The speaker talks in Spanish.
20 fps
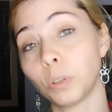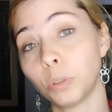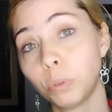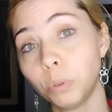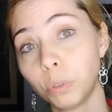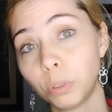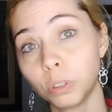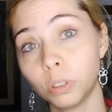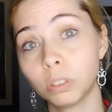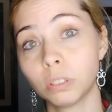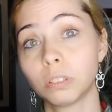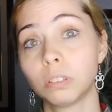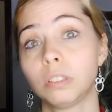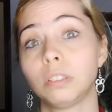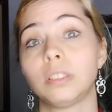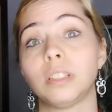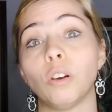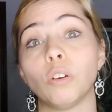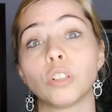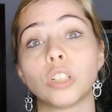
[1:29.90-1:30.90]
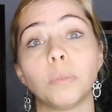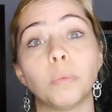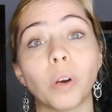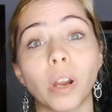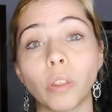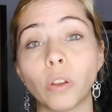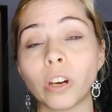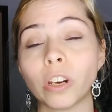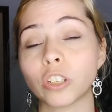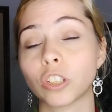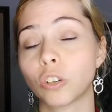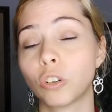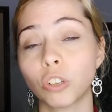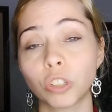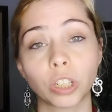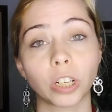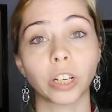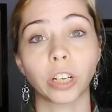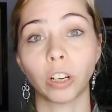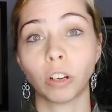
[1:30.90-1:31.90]
uno de los simuladores,
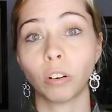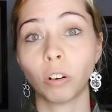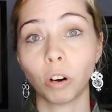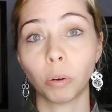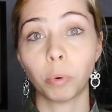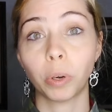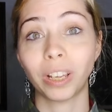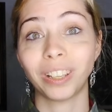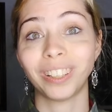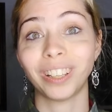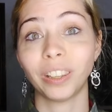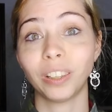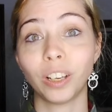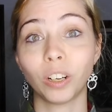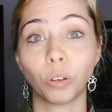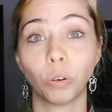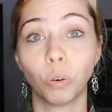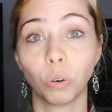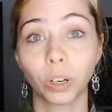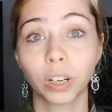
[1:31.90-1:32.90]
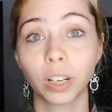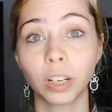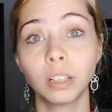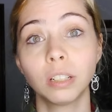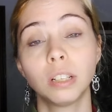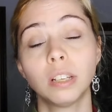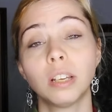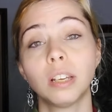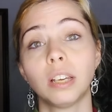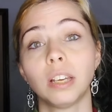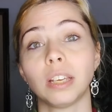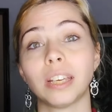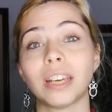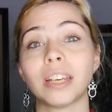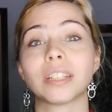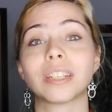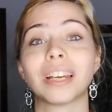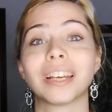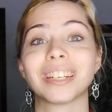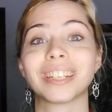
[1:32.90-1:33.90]
cosa que yo no lo voy a entender nunca,
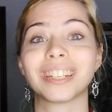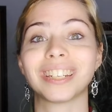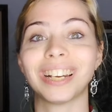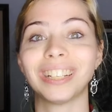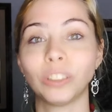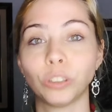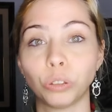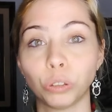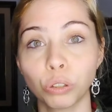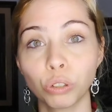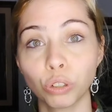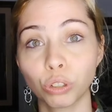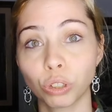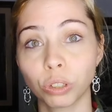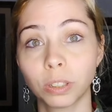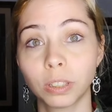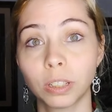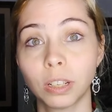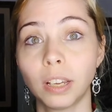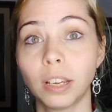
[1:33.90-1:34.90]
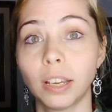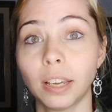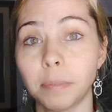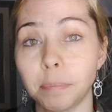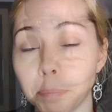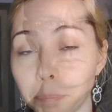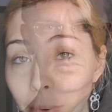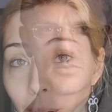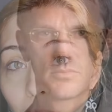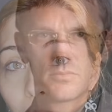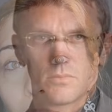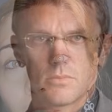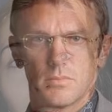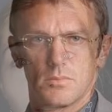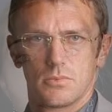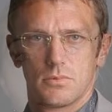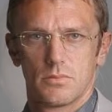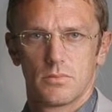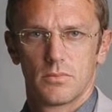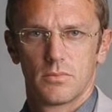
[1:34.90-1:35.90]
que es Santos, ¿vale?
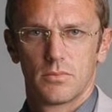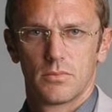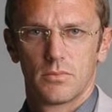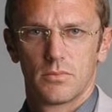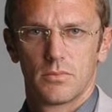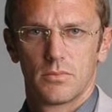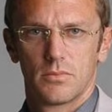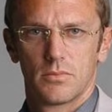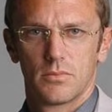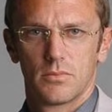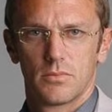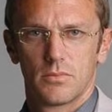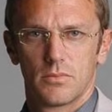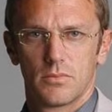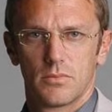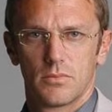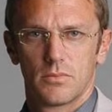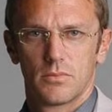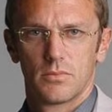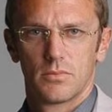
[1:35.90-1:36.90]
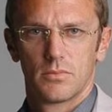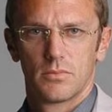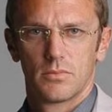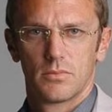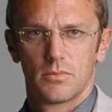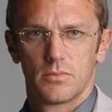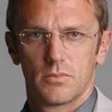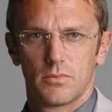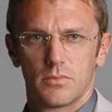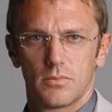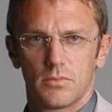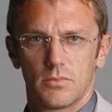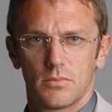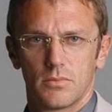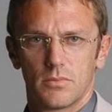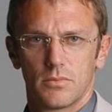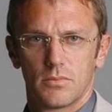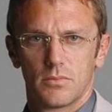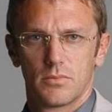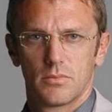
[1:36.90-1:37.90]
Es el único que es argentino.
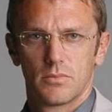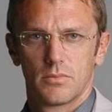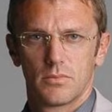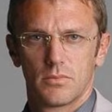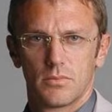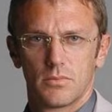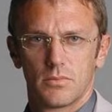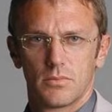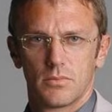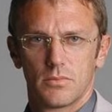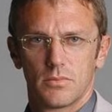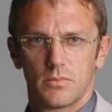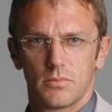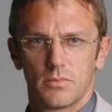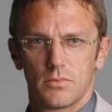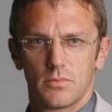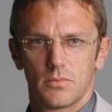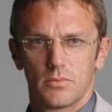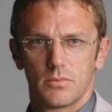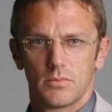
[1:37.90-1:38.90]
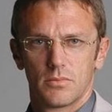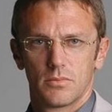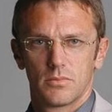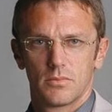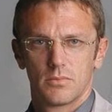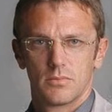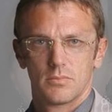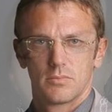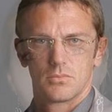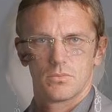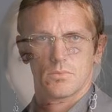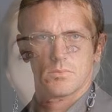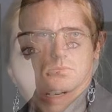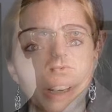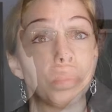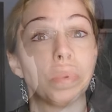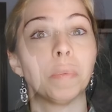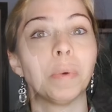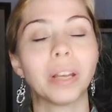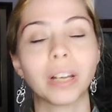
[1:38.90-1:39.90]
Entonces, pues como desentona un poquito,
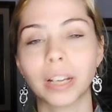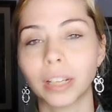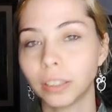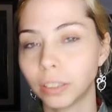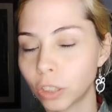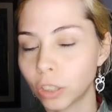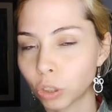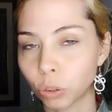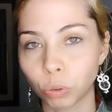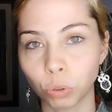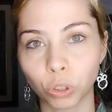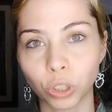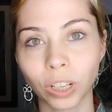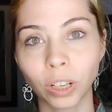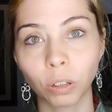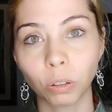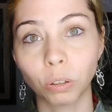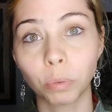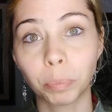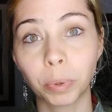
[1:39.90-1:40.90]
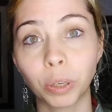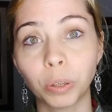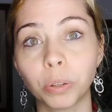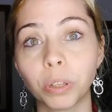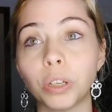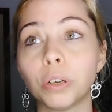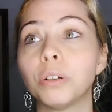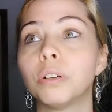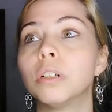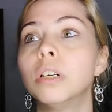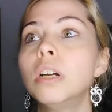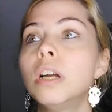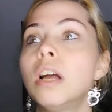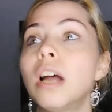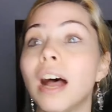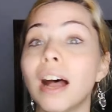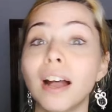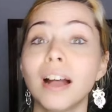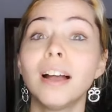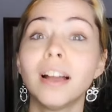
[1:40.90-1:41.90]
que a mí me encanta escucharlo, pero digo,
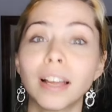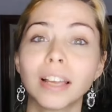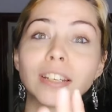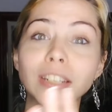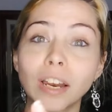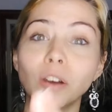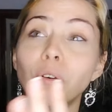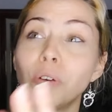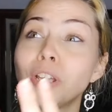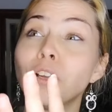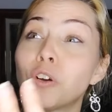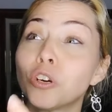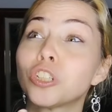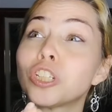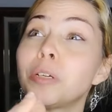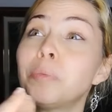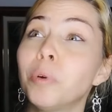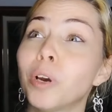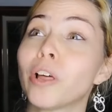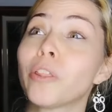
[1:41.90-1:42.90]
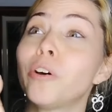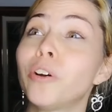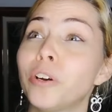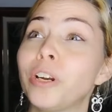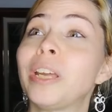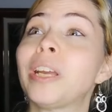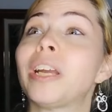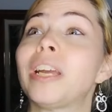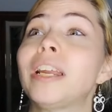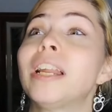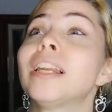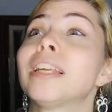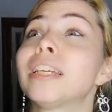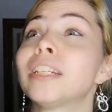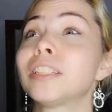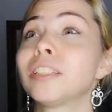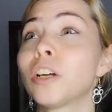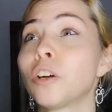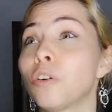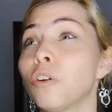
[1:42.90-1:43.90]
ah, es el único simulador original
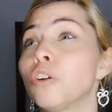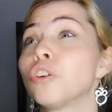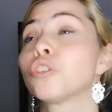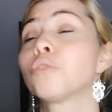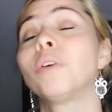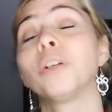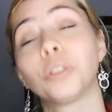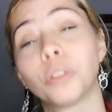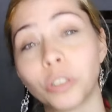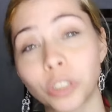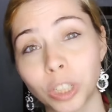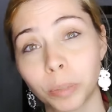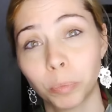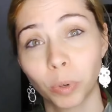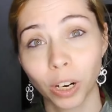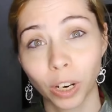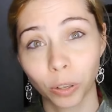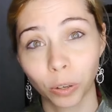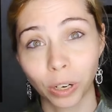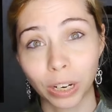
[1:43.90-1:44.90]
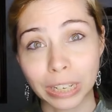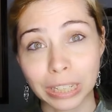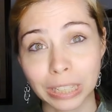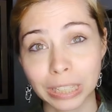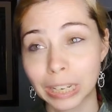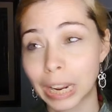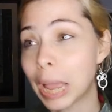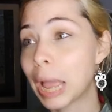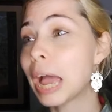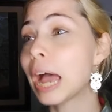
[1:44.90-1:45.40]
que está con los cuatro simuladores.